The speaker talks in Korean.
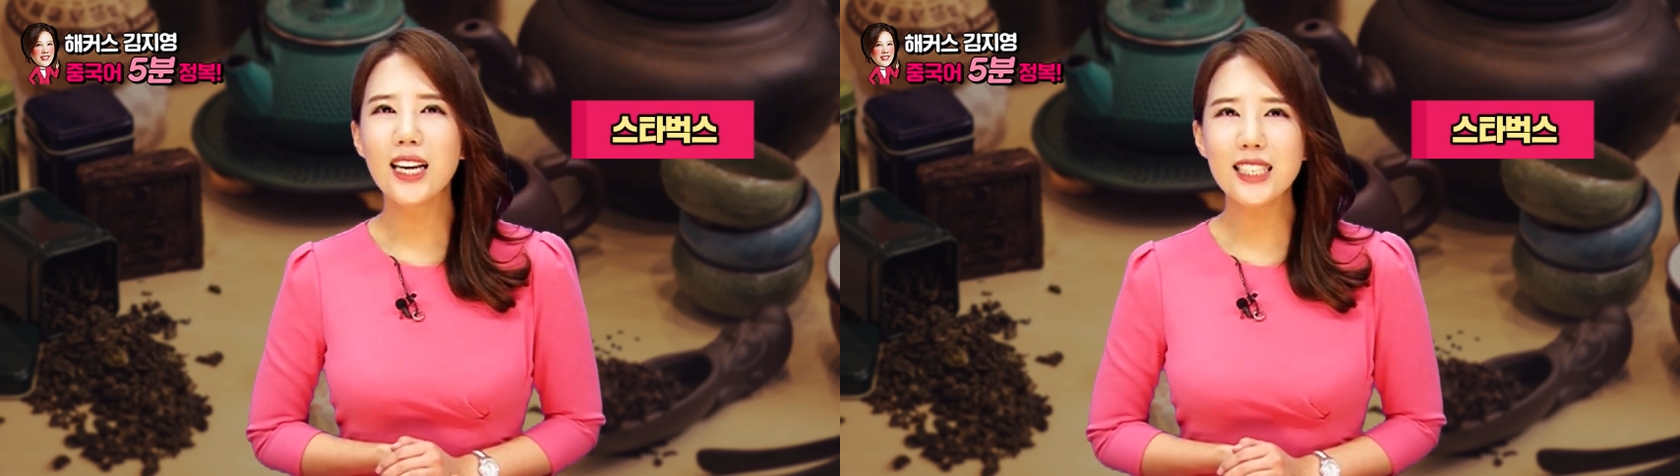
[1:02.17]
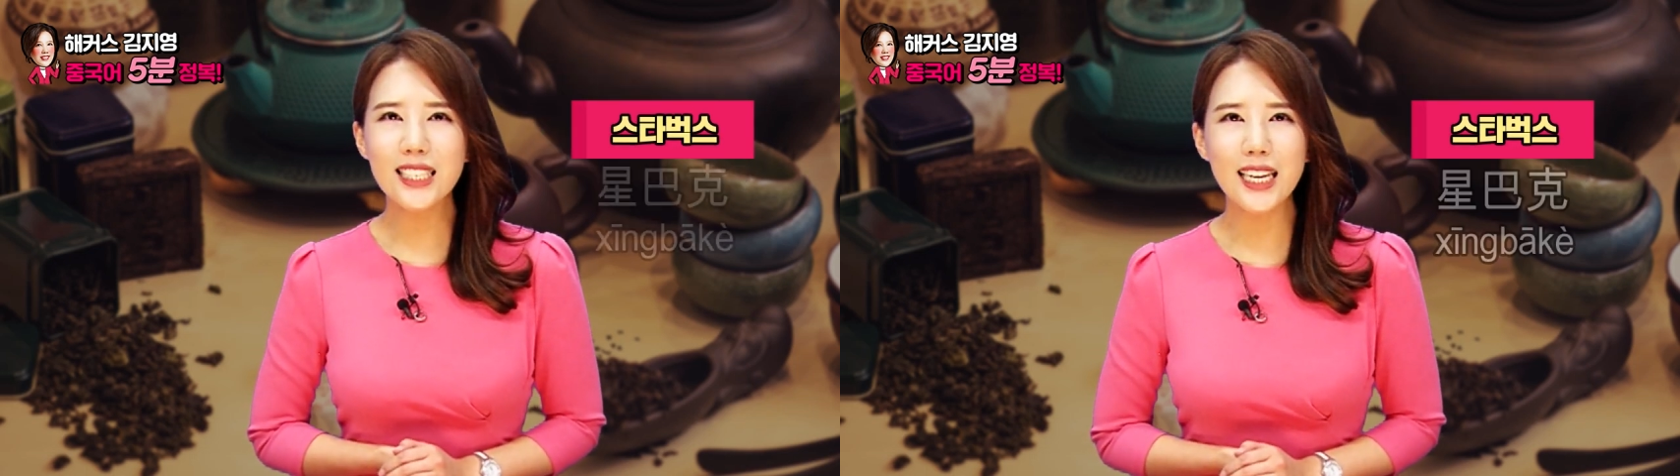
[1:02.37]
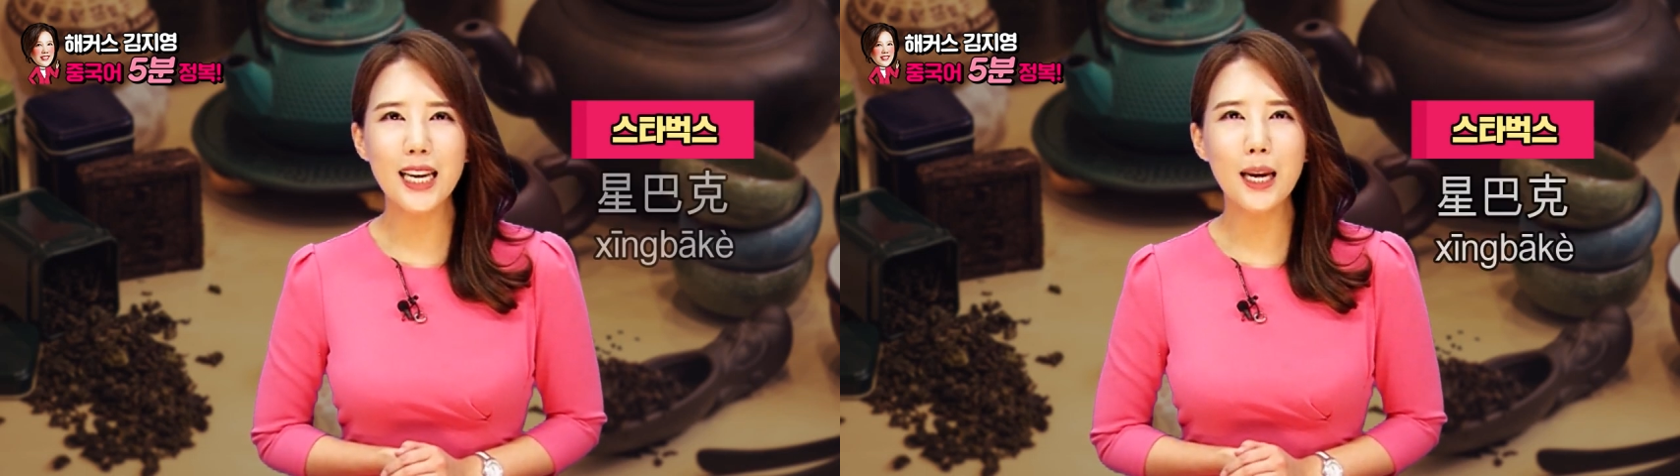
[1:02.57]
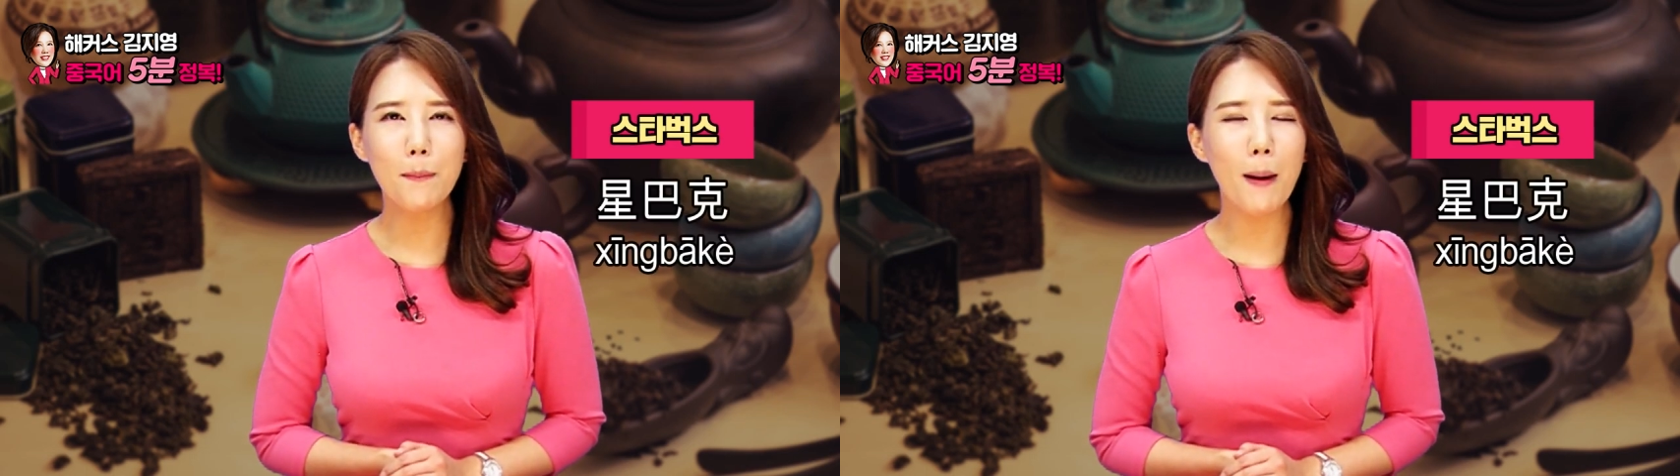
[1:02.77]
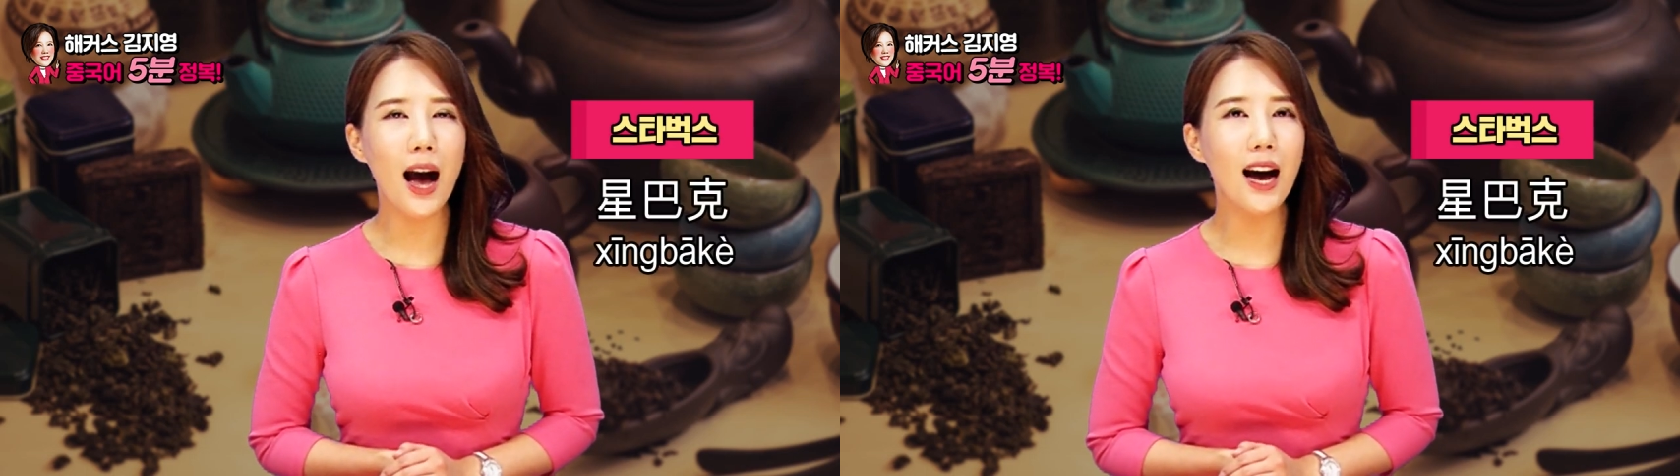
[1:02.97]

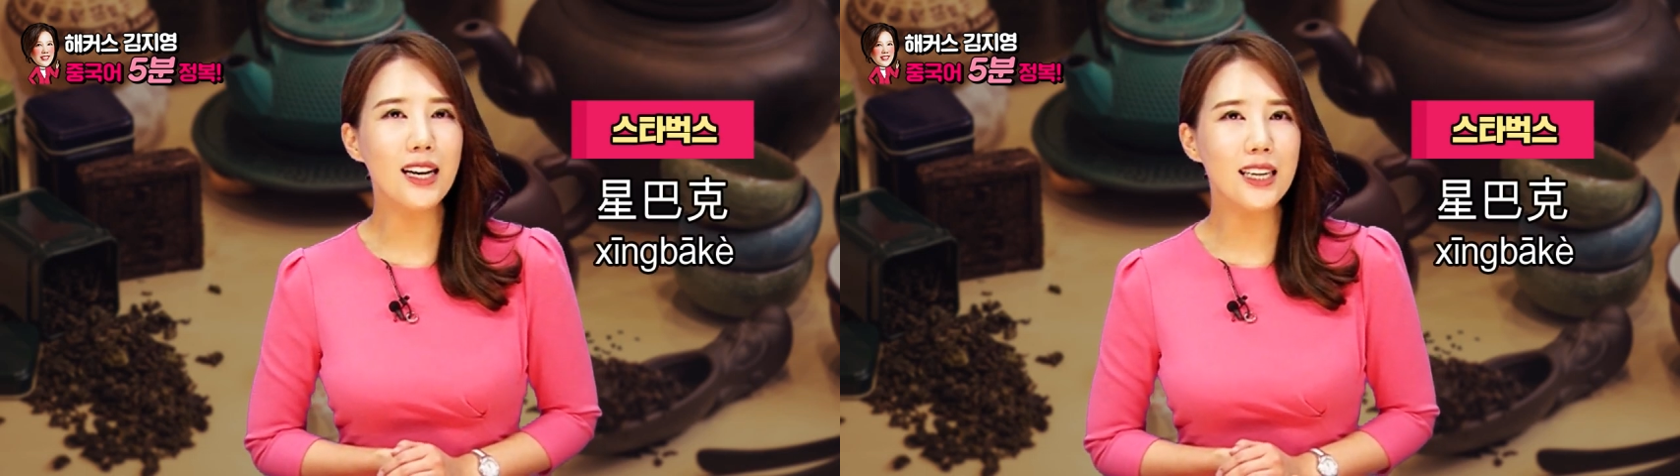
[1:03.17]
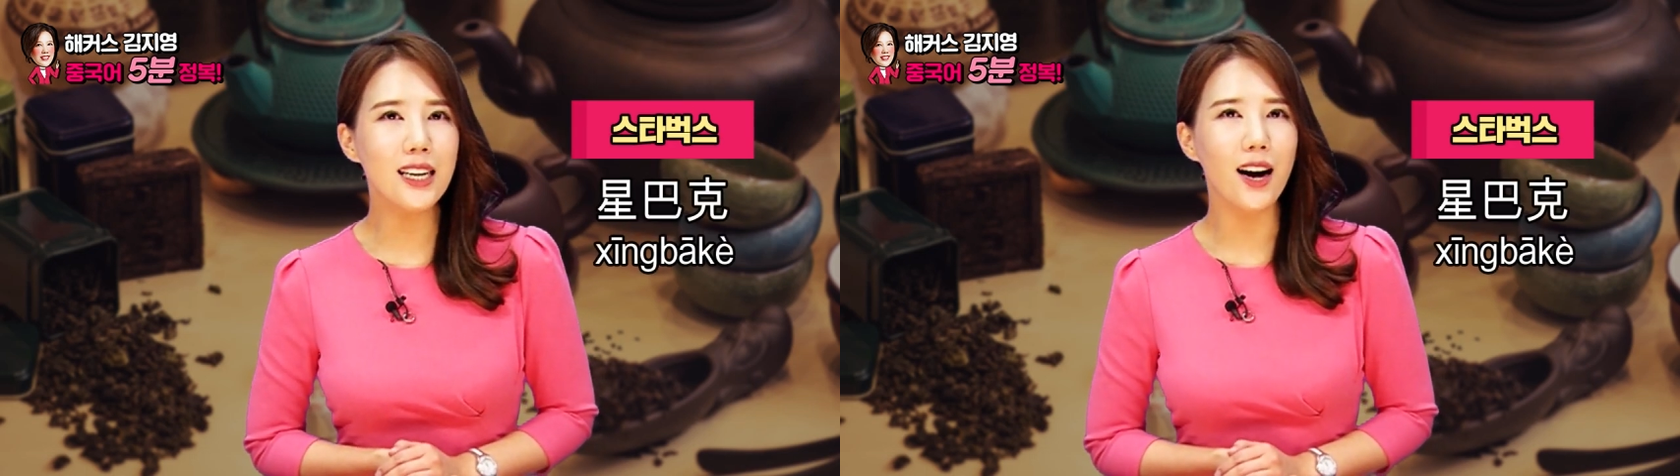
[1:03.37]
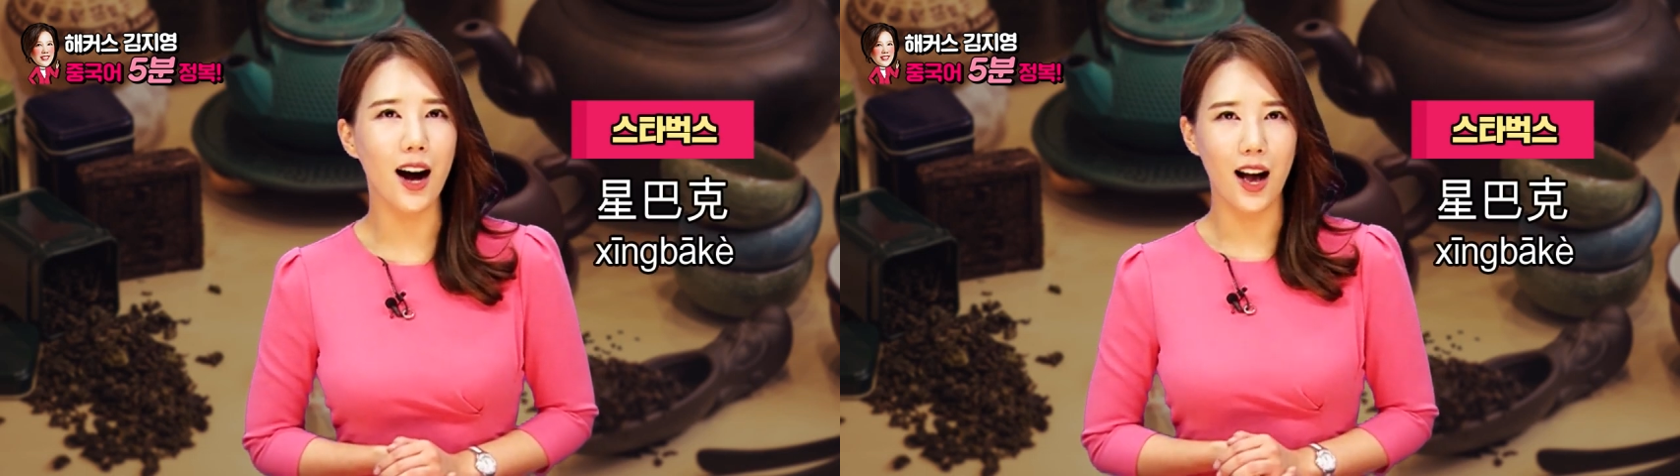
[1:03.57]
싱바크